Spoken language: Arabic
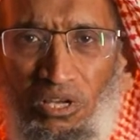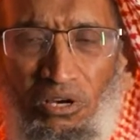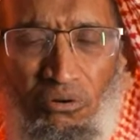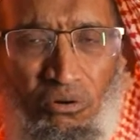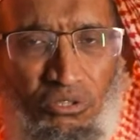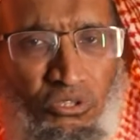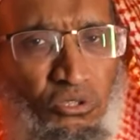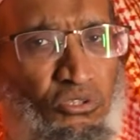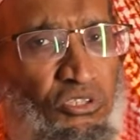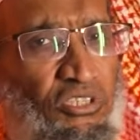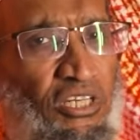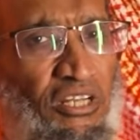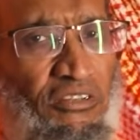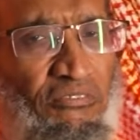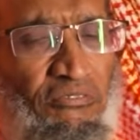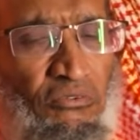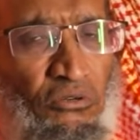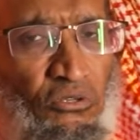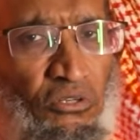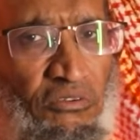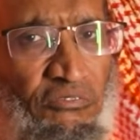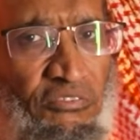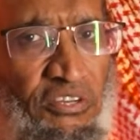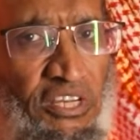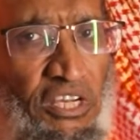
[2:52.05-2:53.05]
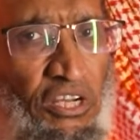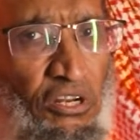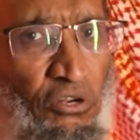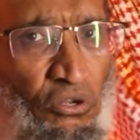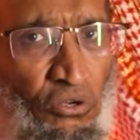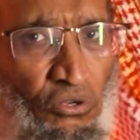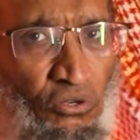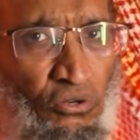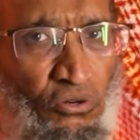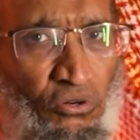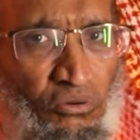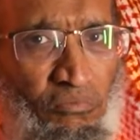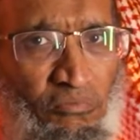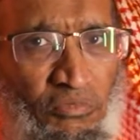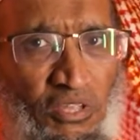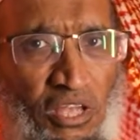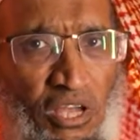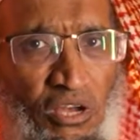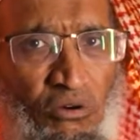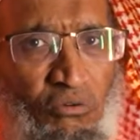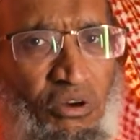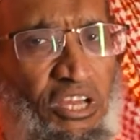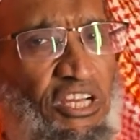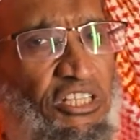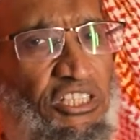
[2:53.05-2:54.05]
وتستر فيه العيوب
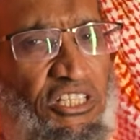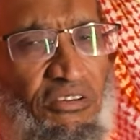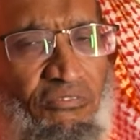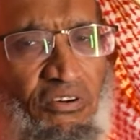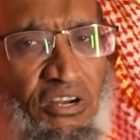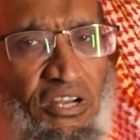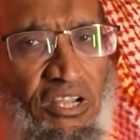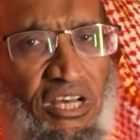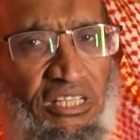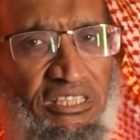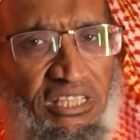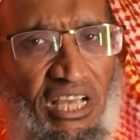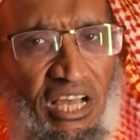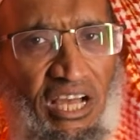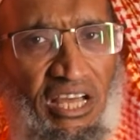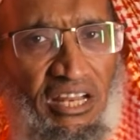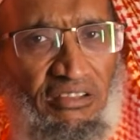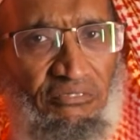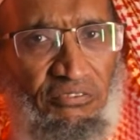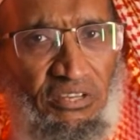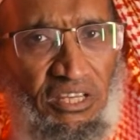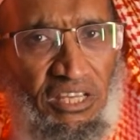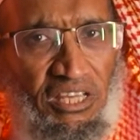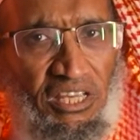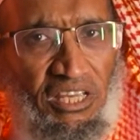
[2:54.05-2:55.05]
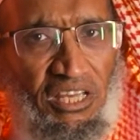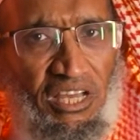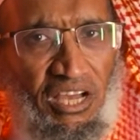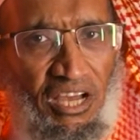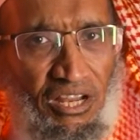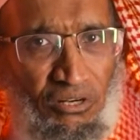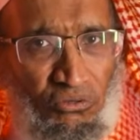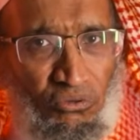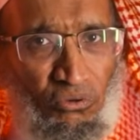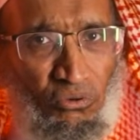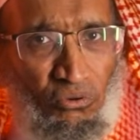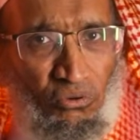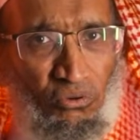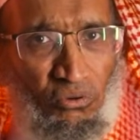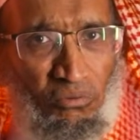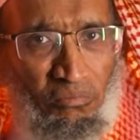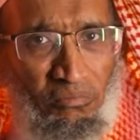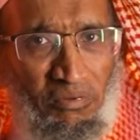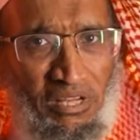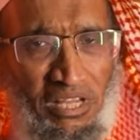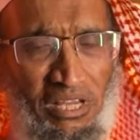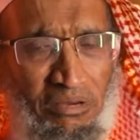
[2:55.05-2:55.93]
ويكشف الله تعالى فيه الكروب